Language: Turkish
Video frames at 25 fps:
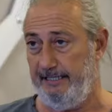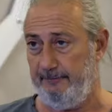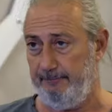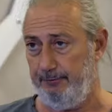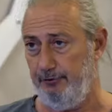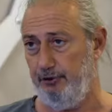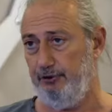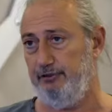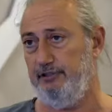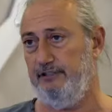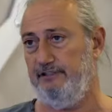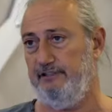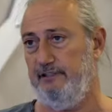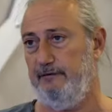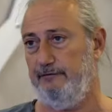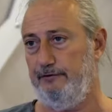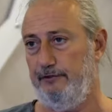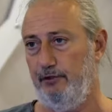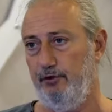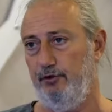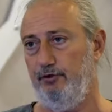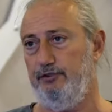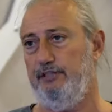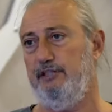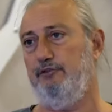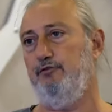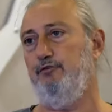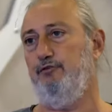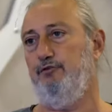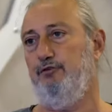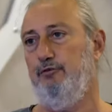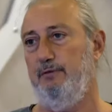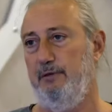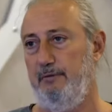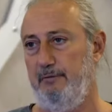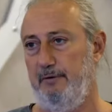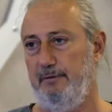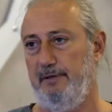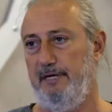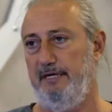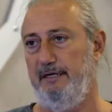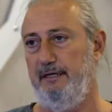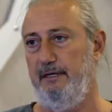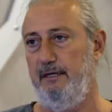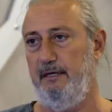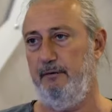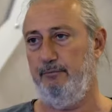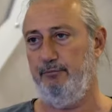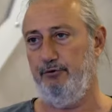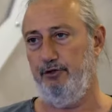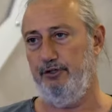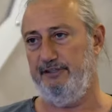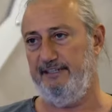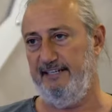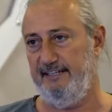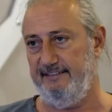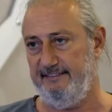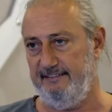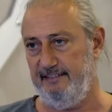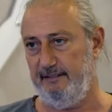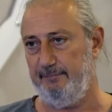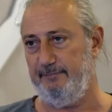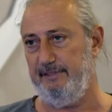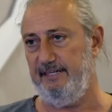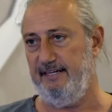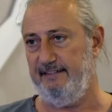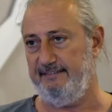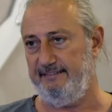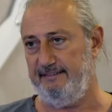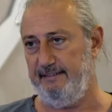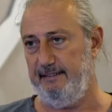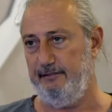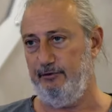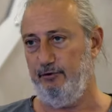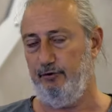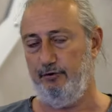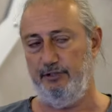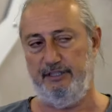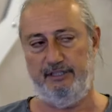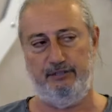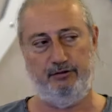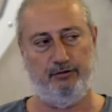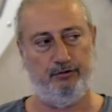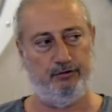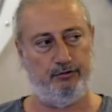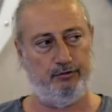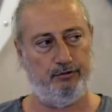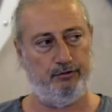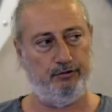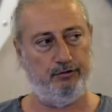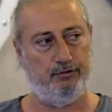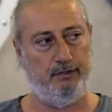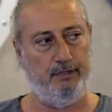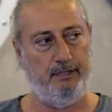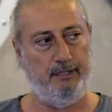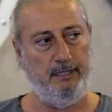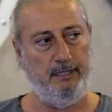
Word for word: ilk protez lafını orada duydum ama ben. Protezlik bir hastaya doğru gidiyorsunuz.